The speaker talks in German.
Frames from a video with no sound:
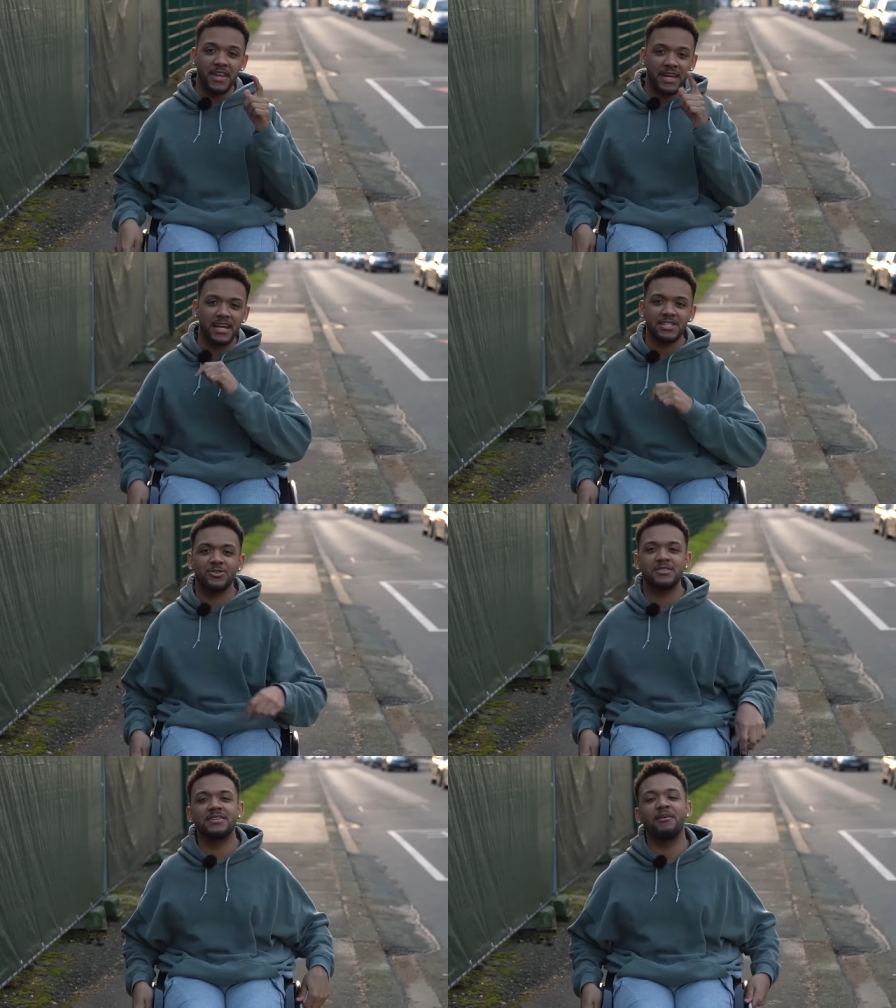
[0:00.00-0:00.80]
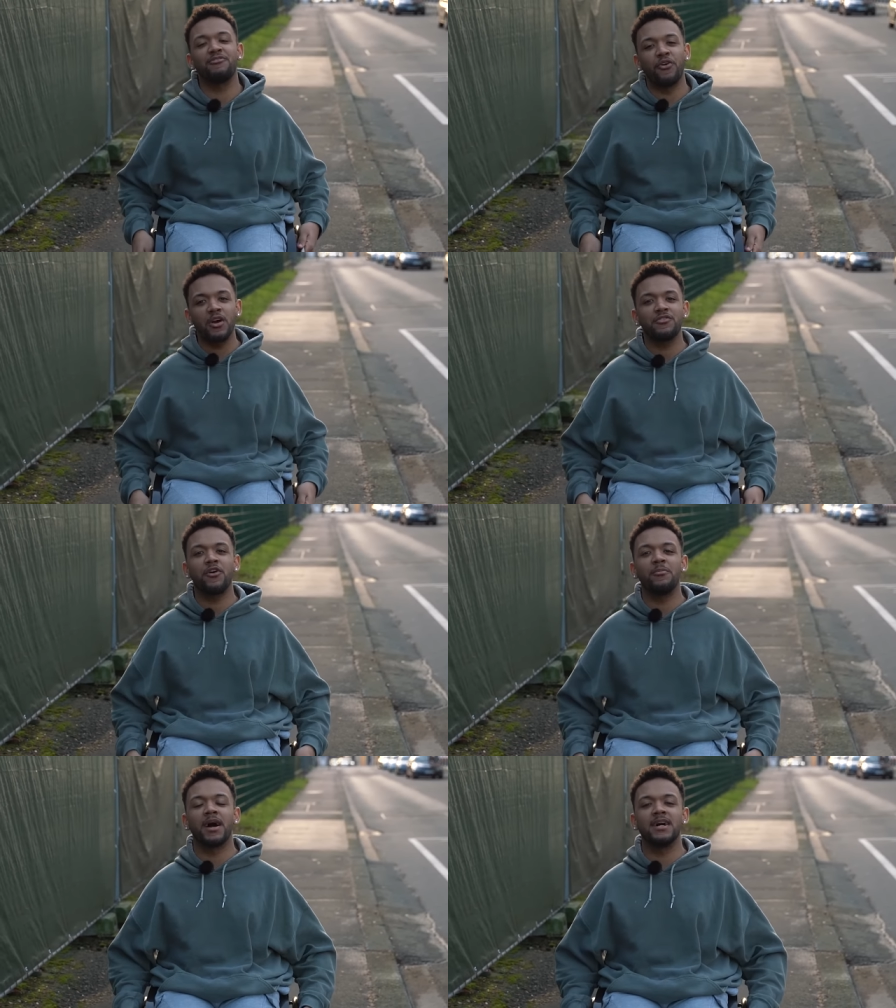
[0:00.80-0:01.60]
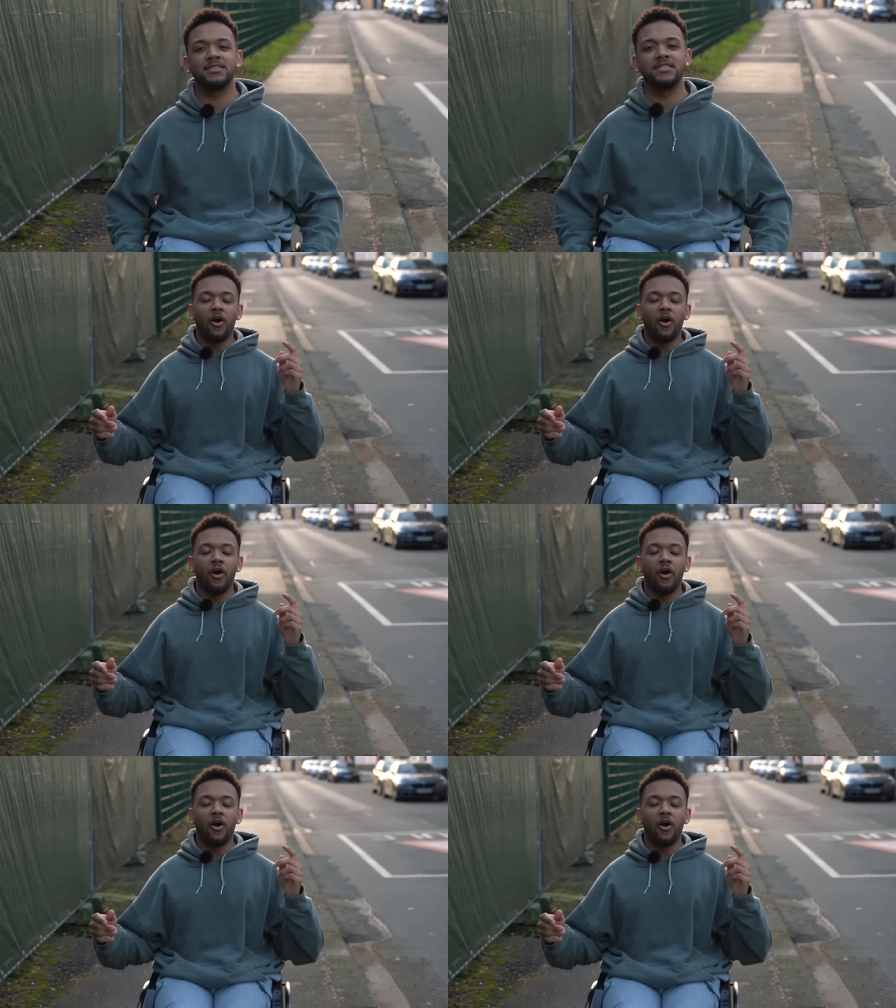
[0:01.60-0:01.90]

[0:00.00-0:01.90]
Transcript: wieder ein ganz neues Thema für euch vorbereitet.